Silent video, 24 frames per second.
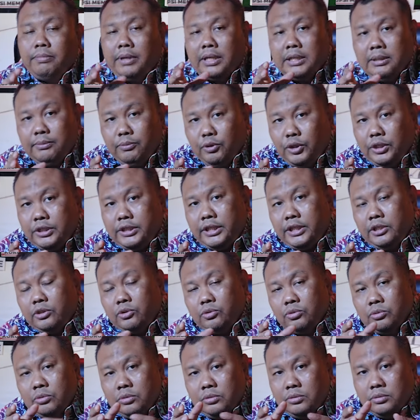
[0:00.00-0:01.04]
partai politik
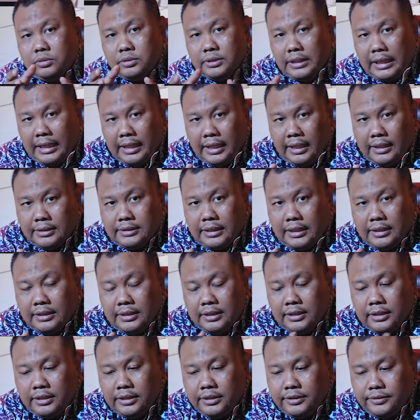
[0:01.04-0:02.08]
itu sekarang saat
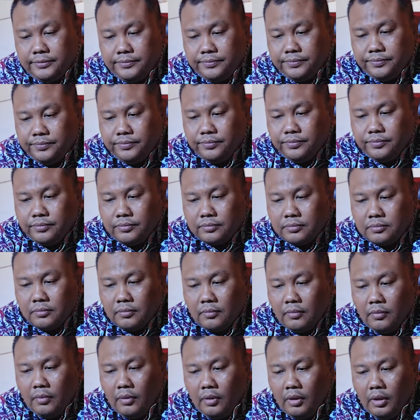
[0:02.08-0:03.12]
ini
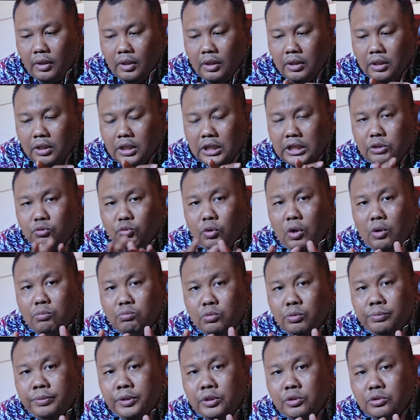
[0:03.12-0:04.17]
ketua
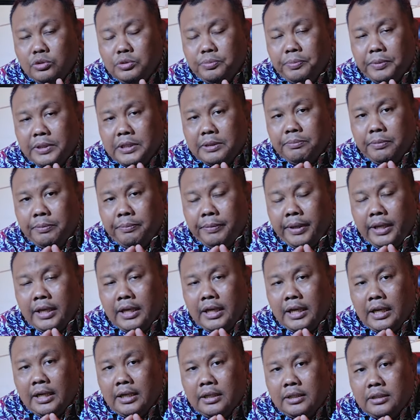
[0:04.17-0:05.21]
umum itu seperti
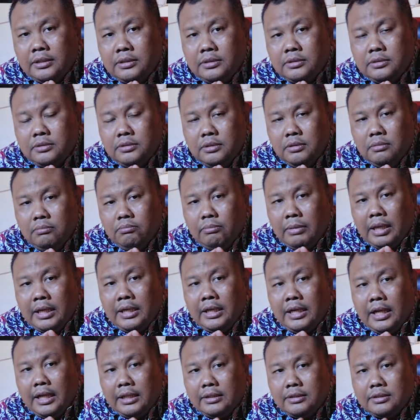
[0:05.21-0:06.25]
pemegang
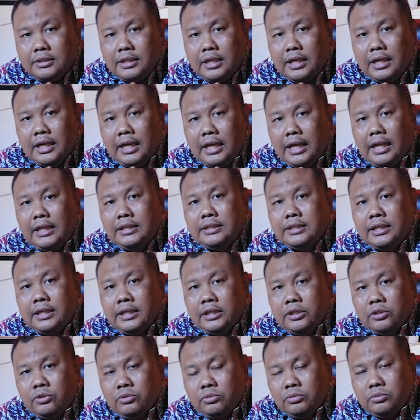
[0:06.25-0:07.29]
mandat segala-galanya
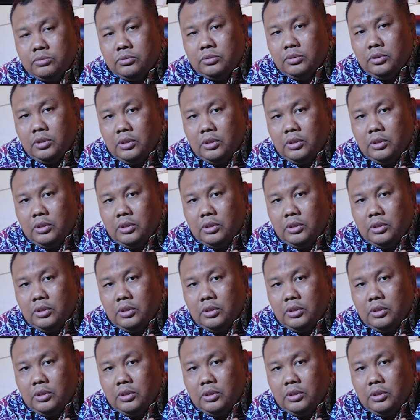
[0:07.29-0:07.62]
gitu.